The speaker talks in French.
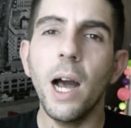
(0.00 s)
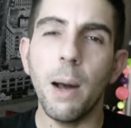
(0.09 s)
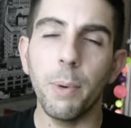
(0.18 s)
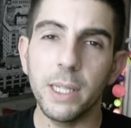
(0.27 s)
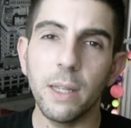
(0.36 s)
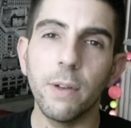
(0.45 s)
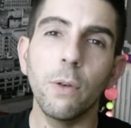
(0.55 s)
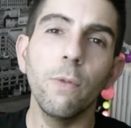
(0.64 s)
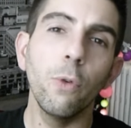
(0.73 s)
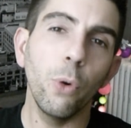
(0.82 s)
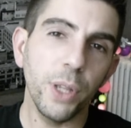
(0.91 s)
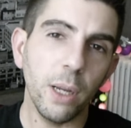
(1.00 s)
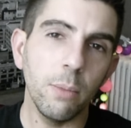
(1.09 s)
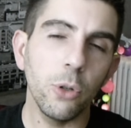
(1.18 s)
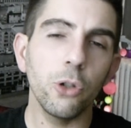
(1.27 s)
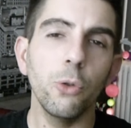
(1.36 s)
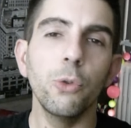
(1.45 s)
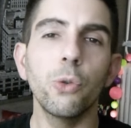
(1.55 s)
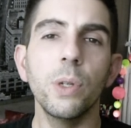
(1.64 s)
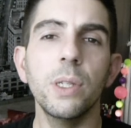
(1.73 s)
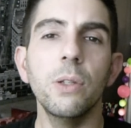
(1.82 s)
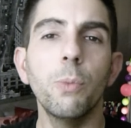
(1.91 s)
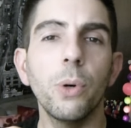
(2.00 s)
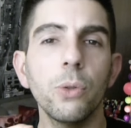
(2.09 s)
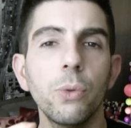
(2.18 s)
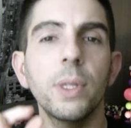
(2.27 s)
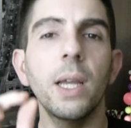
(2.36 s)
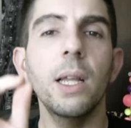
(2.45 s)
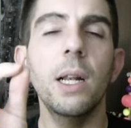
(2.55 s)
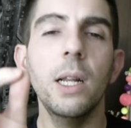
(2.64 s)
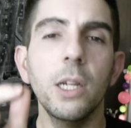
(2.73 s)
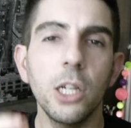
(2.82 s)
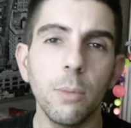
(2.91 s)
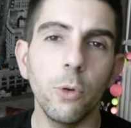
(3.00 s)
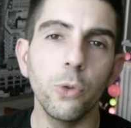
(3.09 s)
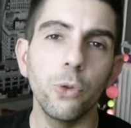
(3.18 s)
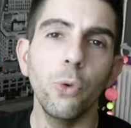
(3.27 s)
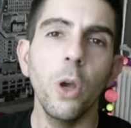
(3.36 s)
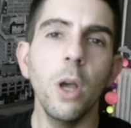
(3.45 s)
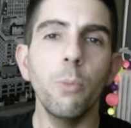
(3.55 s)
Après, c'est vrai que volontairement, je choisis de prendre une taille légèrement au-dessus